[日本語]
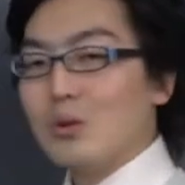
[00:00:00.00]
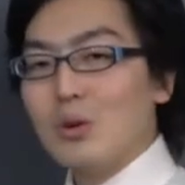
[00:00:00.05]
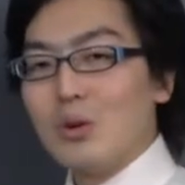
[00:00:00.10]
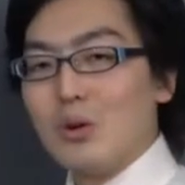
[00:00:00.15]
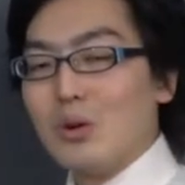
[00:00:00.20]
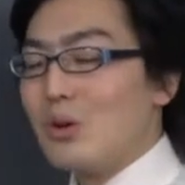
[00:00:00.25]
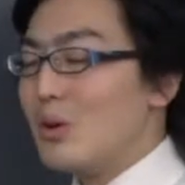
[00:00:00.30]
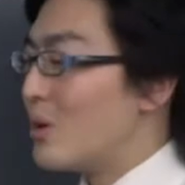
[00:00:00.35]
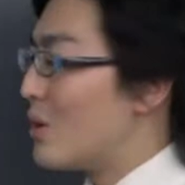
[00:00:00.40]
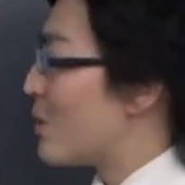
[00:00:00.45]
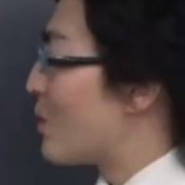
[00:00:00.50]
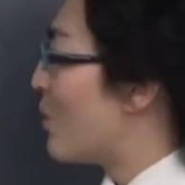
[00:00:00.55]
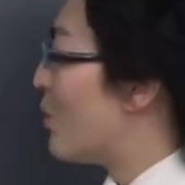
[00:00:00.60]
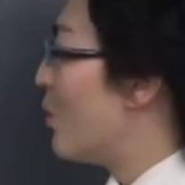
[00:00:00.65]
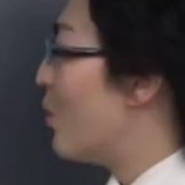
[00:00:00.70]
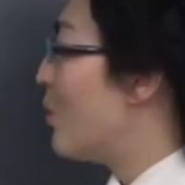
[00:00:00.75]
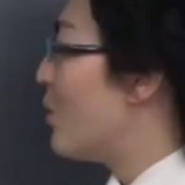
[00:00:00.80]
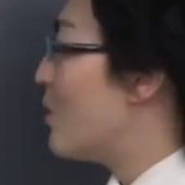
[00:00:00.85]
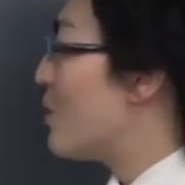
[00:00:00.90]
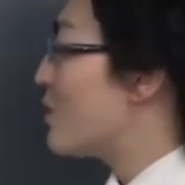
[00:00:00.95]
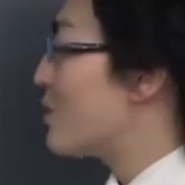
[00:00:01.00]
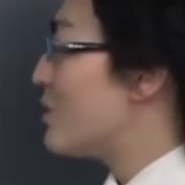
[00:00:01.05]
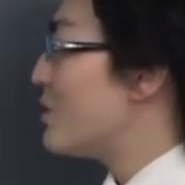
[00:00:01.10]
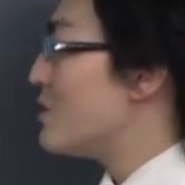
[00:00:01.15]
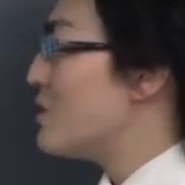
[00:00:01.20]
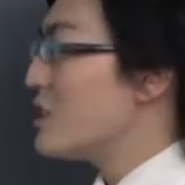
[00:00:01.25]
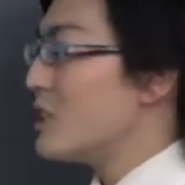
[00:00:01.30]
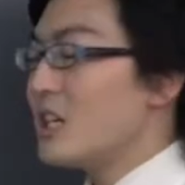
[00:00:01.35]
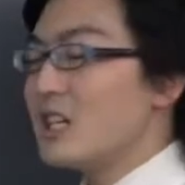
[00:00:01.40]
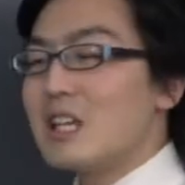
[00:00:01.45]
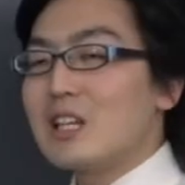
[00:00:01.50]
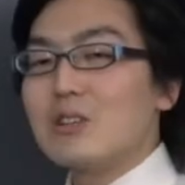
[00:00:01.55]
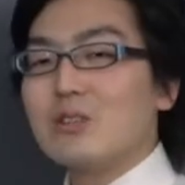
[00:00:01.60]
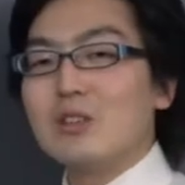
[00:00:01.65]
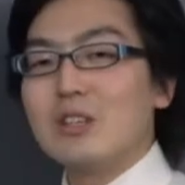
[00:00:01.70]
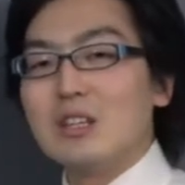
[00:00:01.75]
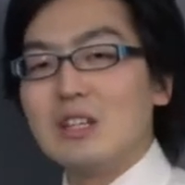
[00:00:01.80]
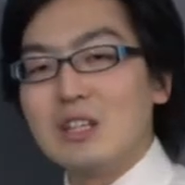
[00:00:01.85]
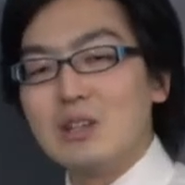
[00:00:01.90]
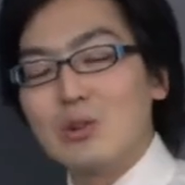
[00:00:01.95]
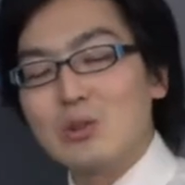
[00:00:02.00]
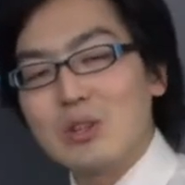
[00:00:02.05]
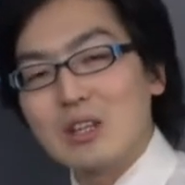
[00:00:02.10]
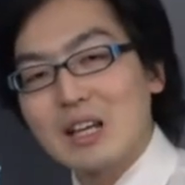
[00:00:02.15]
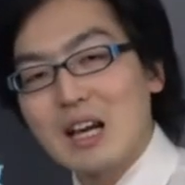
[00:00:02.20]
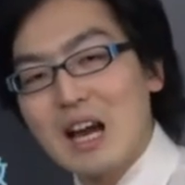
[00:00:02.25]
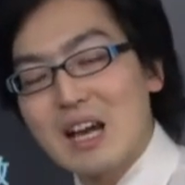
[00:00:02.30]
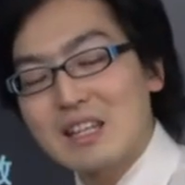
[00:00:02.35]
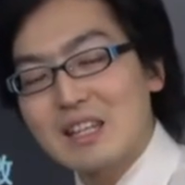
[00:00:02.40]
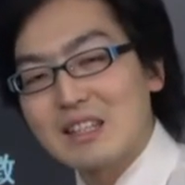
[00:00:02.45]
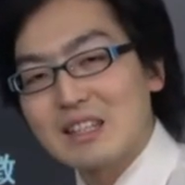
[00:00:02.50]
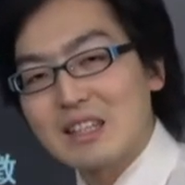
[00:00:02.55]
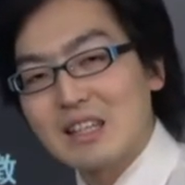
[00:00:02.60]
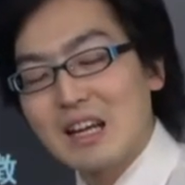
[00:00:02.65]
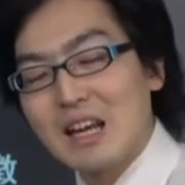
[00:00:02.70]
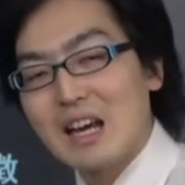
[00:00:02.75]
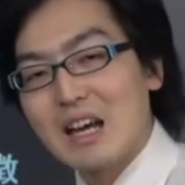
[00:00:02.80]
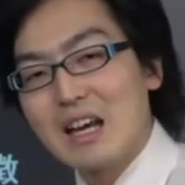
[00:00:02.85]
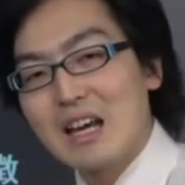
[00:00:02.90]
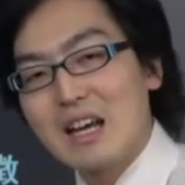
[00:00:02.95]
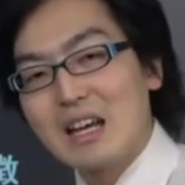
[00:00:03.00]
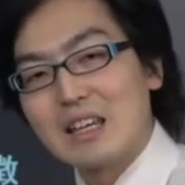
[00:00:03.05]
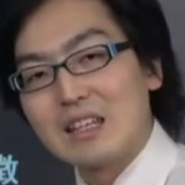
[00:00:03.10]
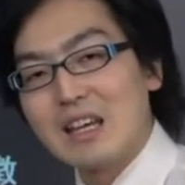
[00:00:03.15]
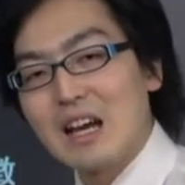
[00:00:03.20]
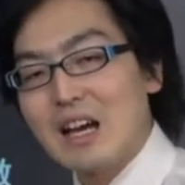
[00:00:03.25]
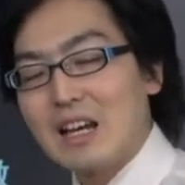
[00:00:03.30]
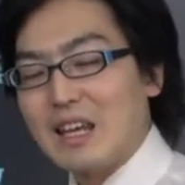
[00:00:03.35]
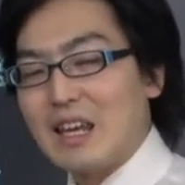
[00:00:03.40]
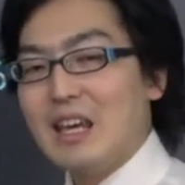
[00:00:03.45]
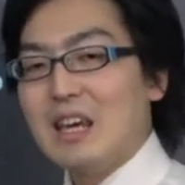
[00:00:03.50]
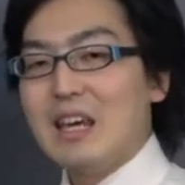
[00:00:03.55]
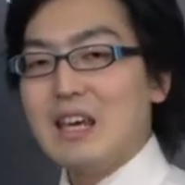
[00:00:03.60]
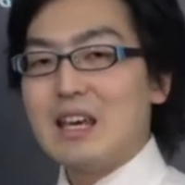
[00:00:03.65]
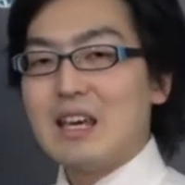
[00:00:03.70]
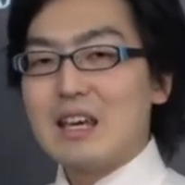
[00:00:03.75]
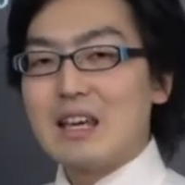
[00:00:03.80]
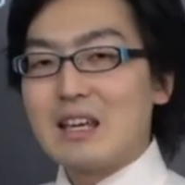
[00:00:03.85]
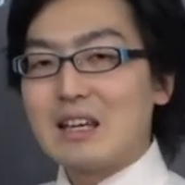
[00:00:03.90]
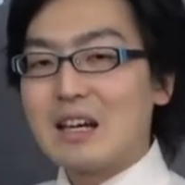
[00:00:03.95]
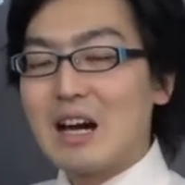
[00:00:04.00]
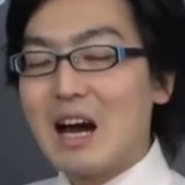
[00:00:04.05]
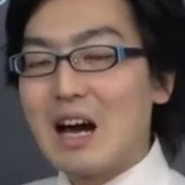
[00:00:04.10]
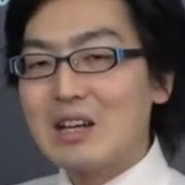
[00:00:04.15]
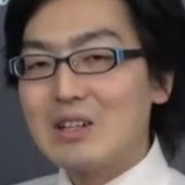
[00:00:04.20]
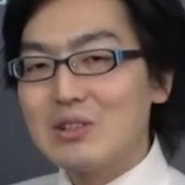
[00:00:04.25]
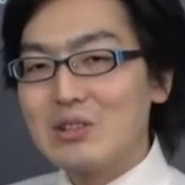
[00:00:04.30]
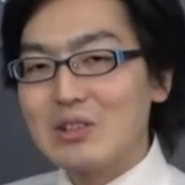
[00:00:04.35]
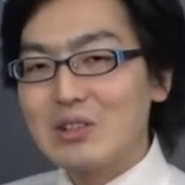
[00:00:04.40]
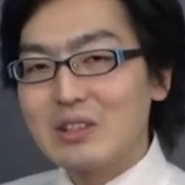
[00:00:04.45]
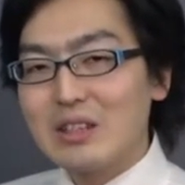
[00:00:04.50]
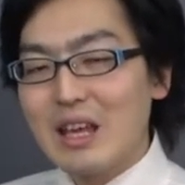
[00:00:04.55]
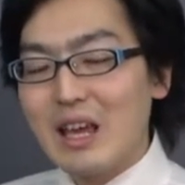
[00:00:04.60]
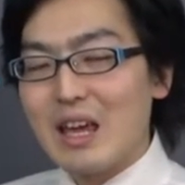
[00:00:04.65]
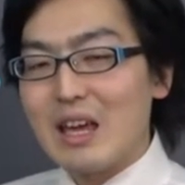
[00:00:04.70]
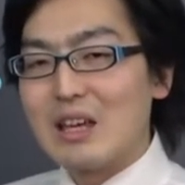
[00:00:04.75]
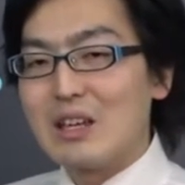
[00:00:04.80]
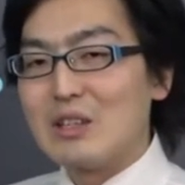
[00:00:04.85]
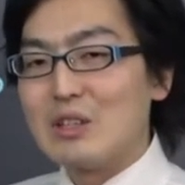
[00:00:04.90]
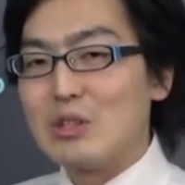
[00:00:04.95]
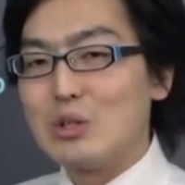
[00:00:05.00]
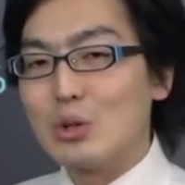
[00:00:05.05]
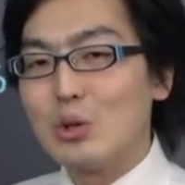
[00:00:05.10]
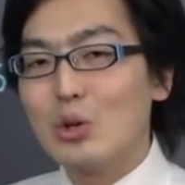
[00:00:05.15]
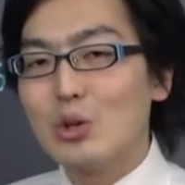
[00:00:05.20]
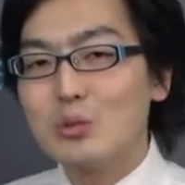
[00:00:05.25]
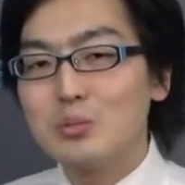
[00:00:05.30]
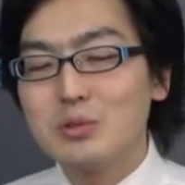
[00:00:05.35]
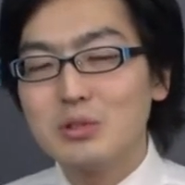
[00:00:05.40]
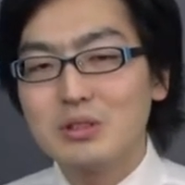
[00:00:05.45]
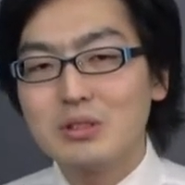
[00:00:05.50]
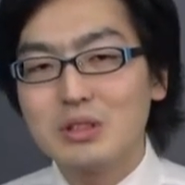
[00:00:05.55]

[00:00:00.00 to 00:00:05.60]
の航空機などに利用って書いてあったらやはり軽くて丈夫っ